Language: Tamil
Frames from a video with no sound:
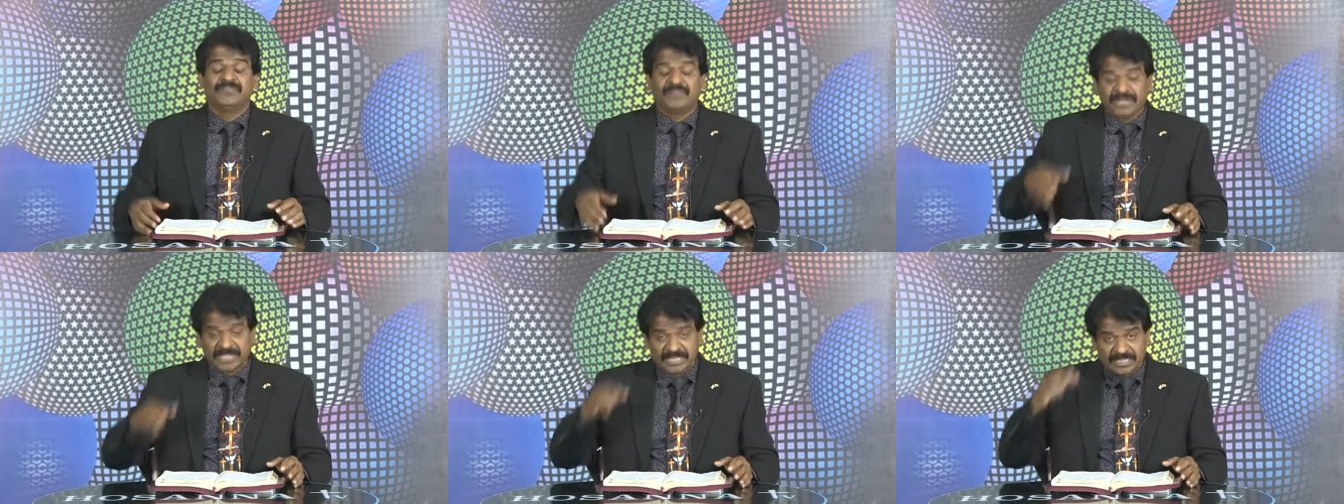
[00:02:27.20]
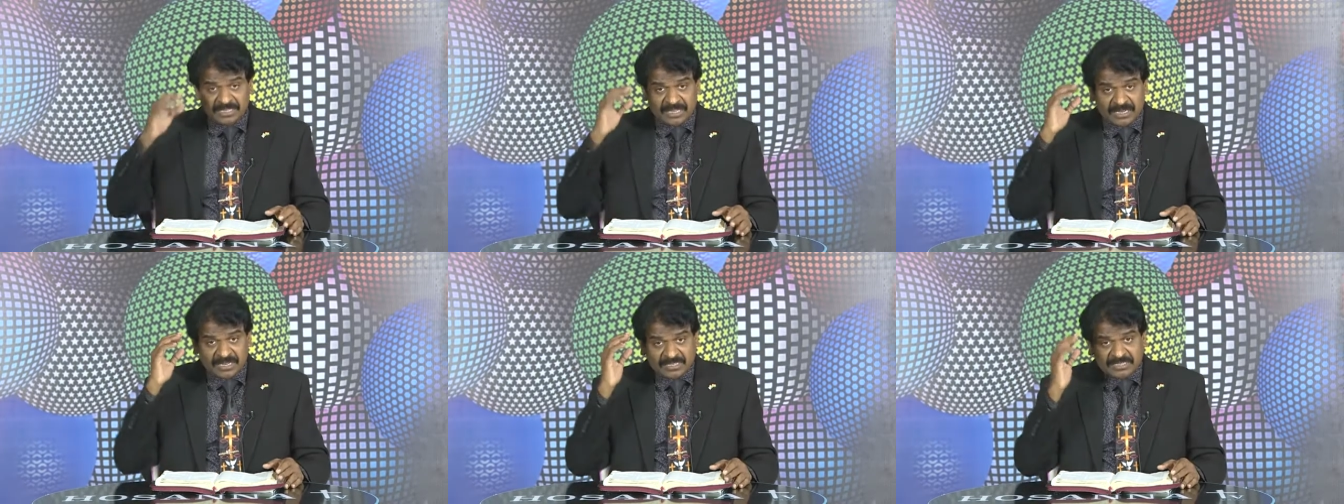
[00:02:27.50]

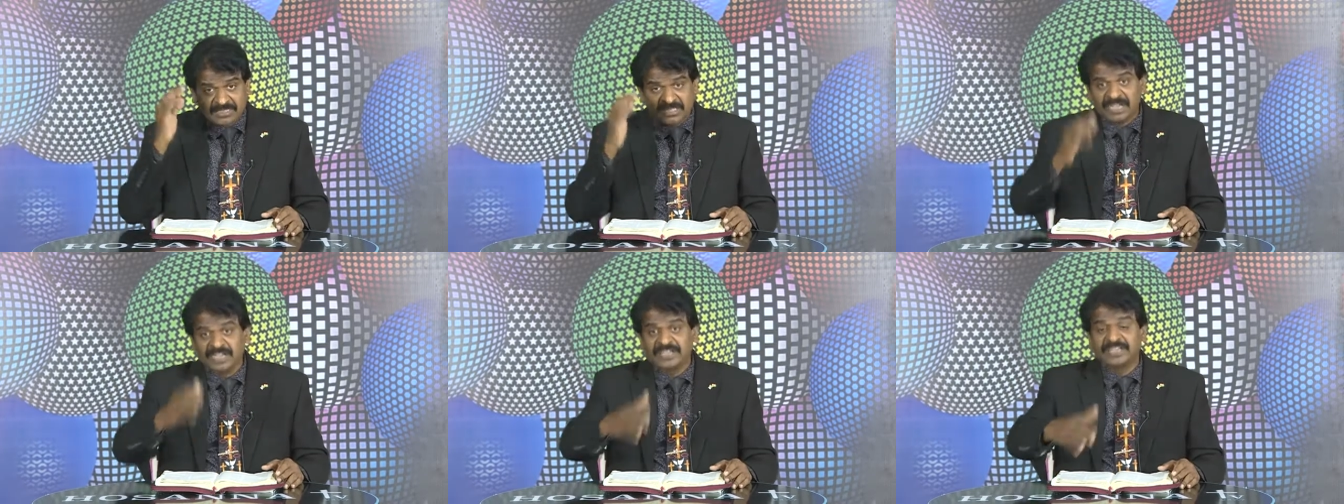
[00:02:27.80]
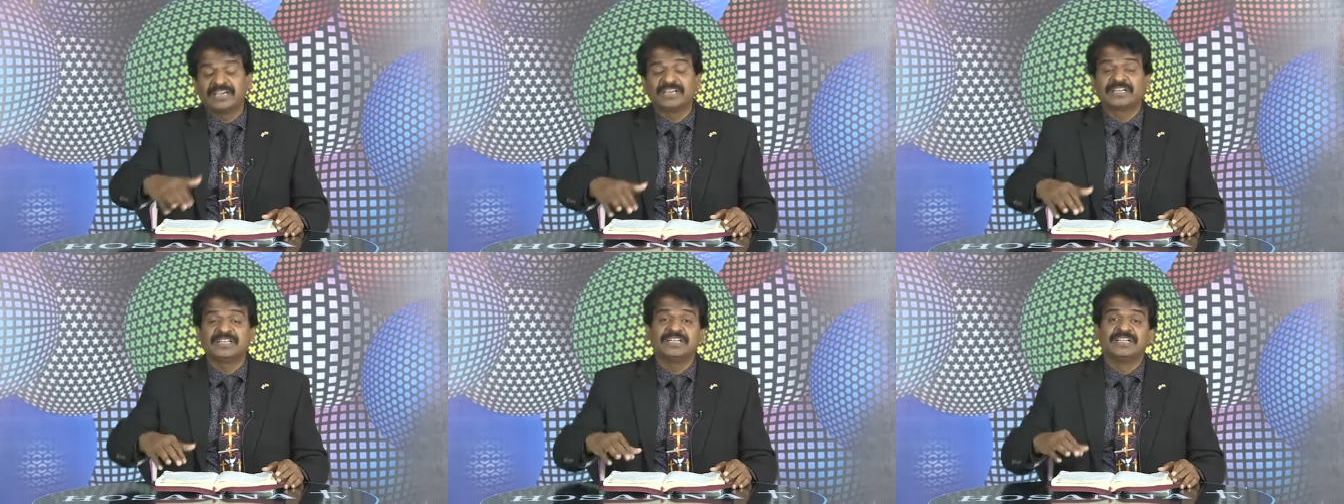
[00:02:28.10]
வயதான
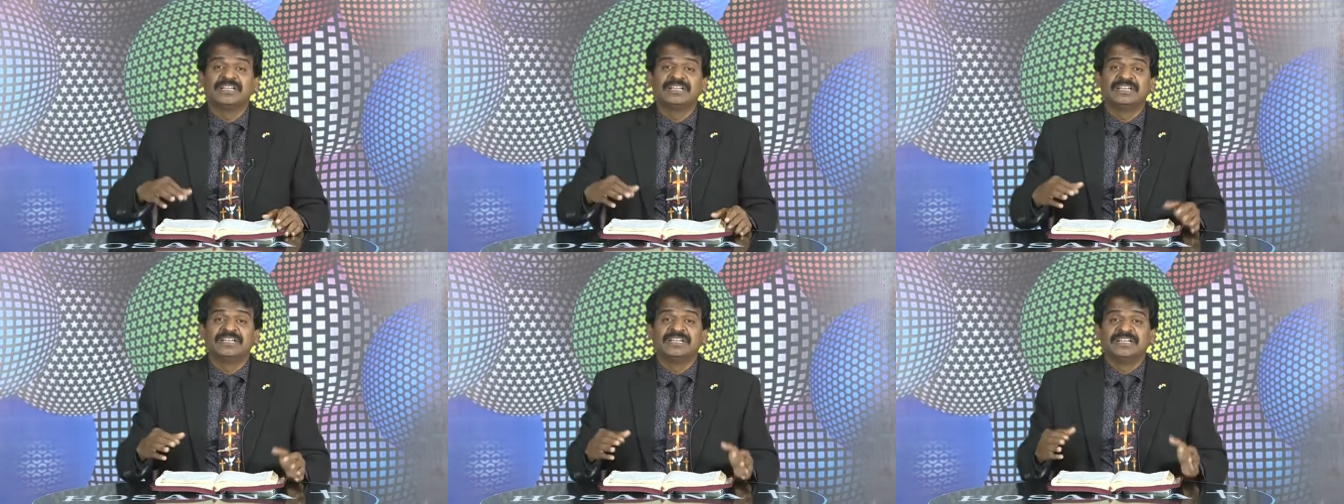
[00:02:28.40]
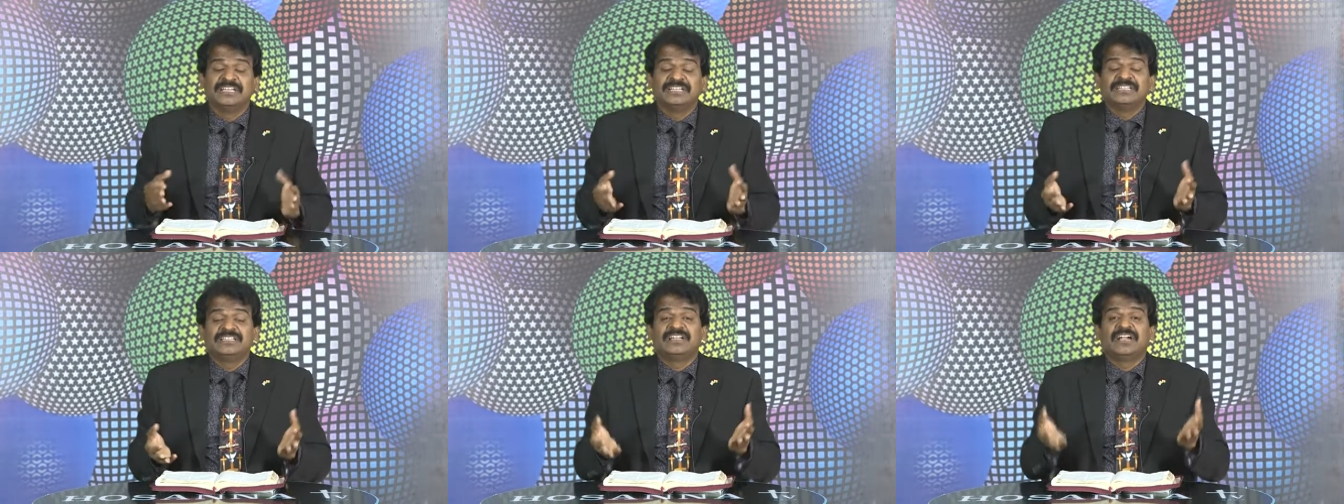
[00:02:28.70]
தாயாரே
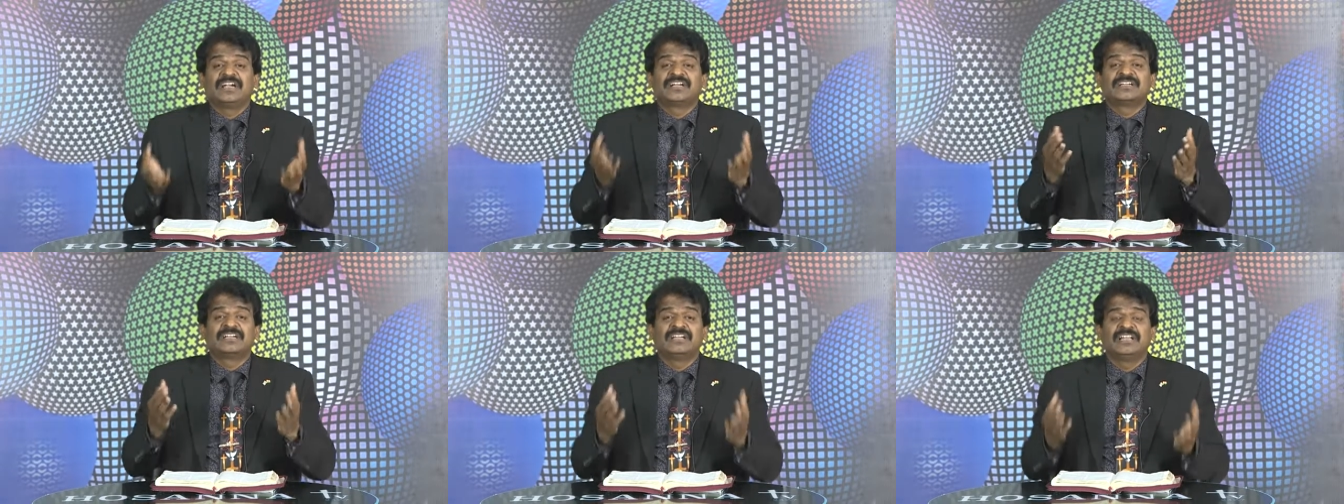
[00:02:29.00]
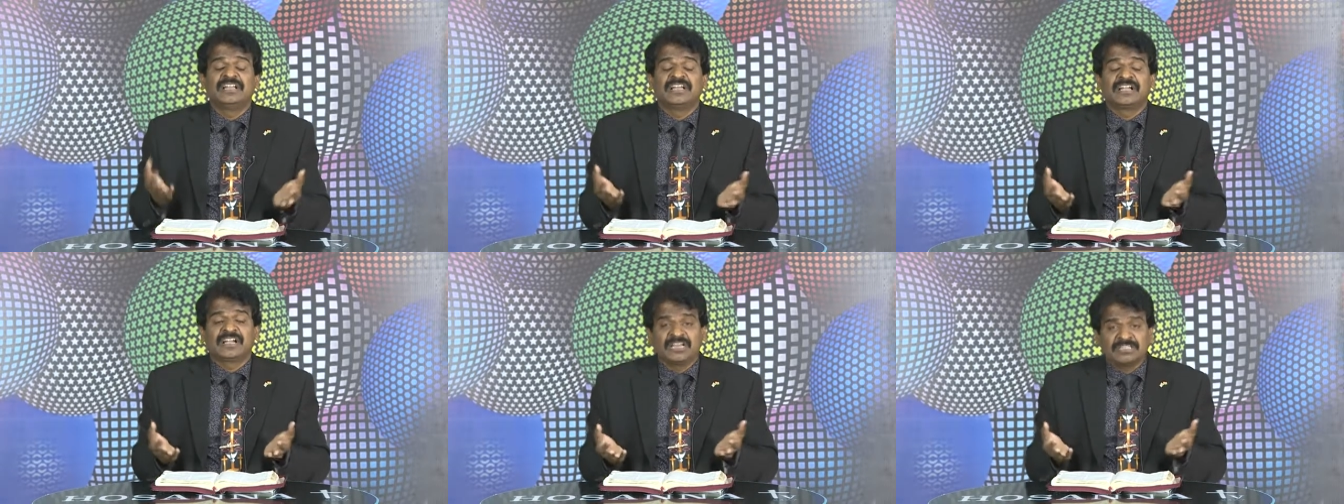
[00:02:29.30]
இந்த
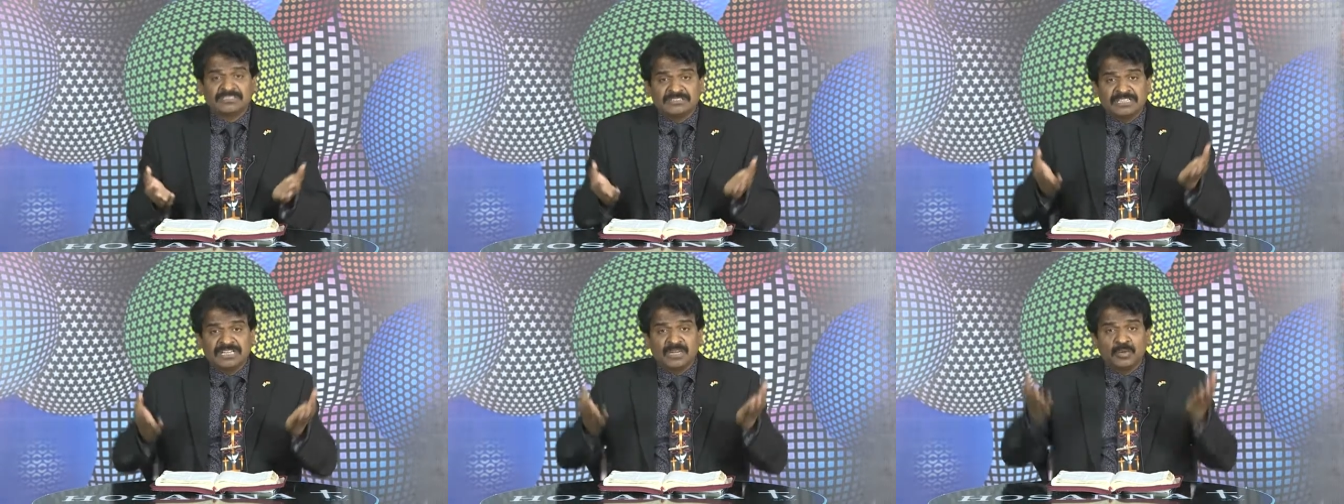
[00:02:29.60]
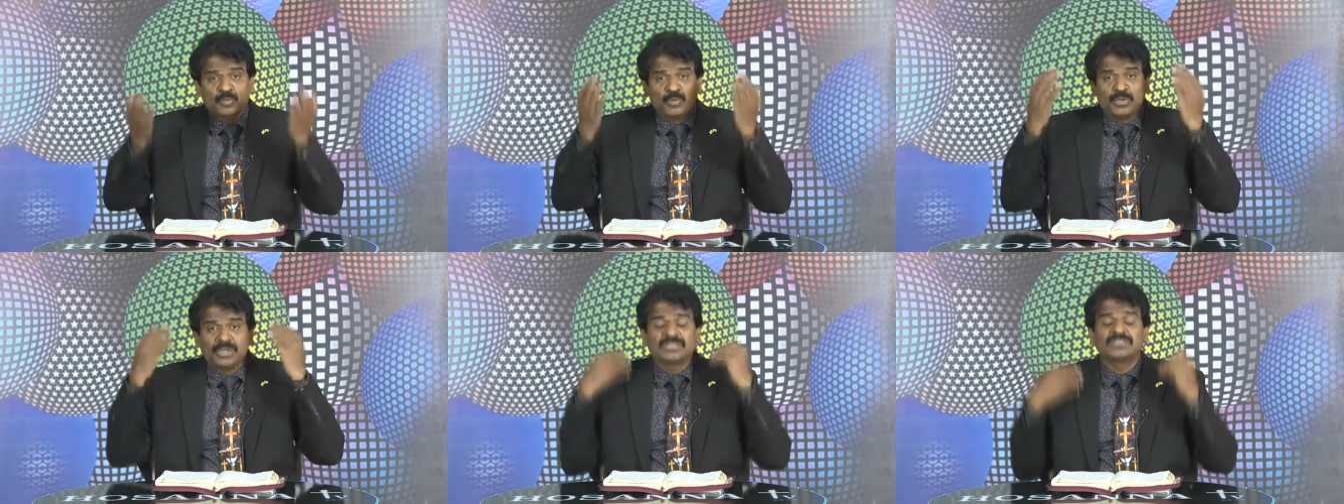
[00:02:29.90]
நாட்களிலே
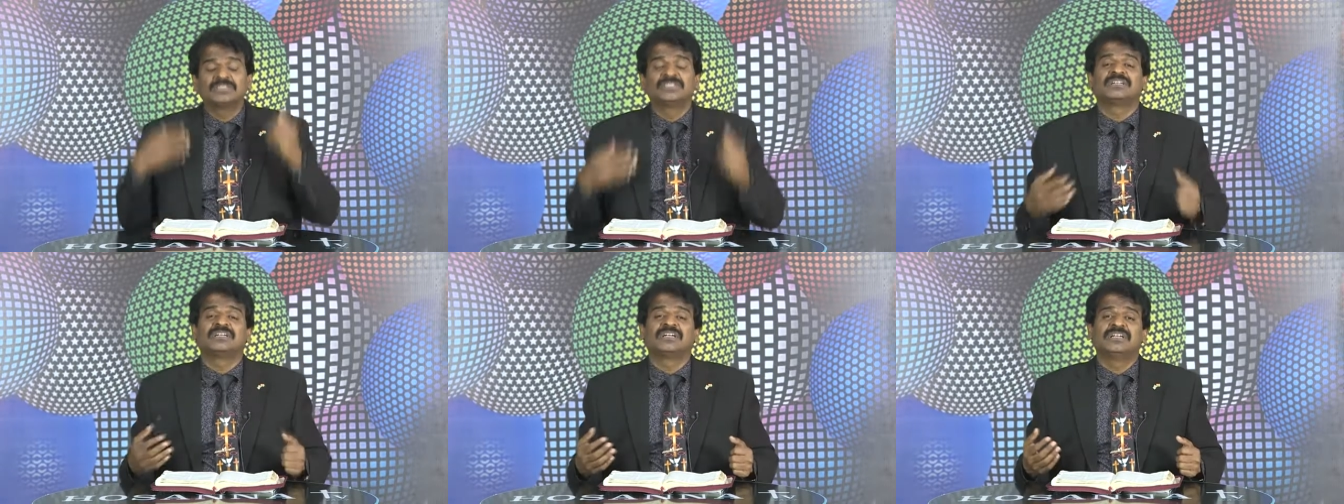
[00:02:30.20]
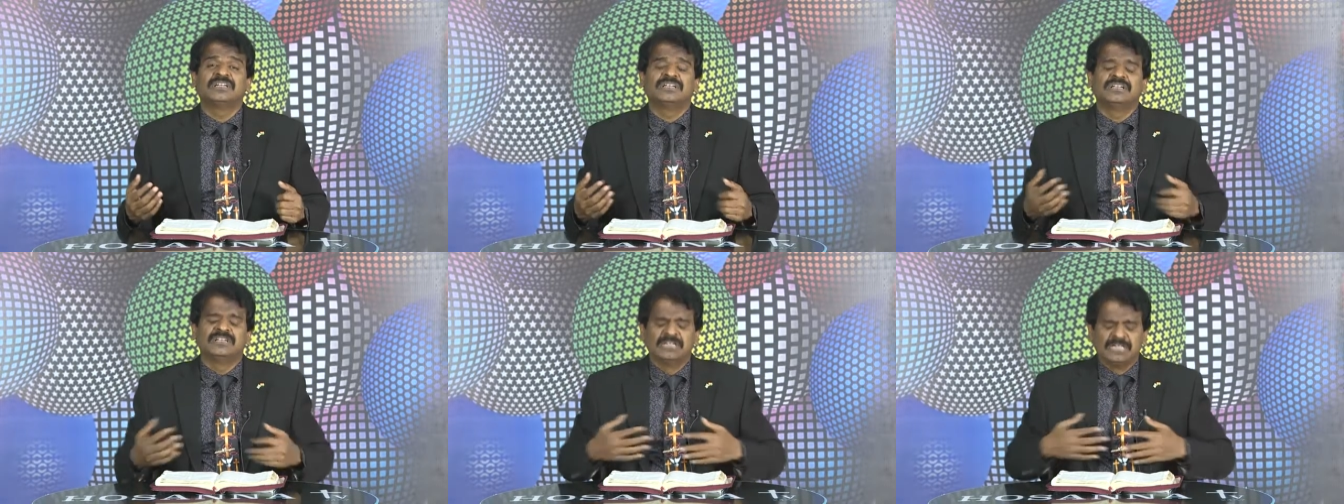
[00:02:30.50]
கர்த்தரை
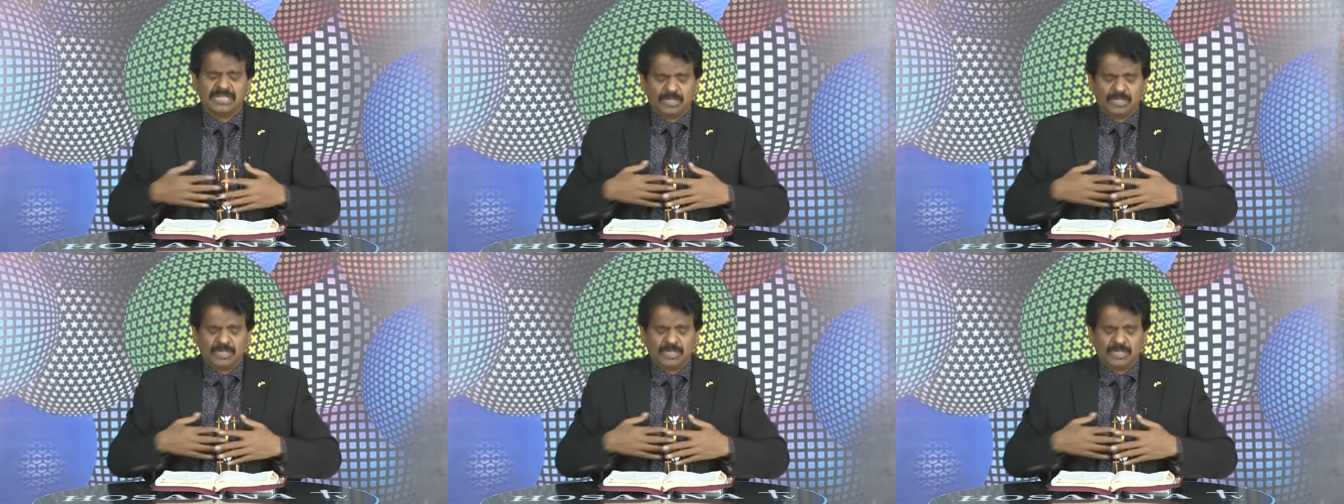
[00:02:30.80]
உயர்த்துங்கள்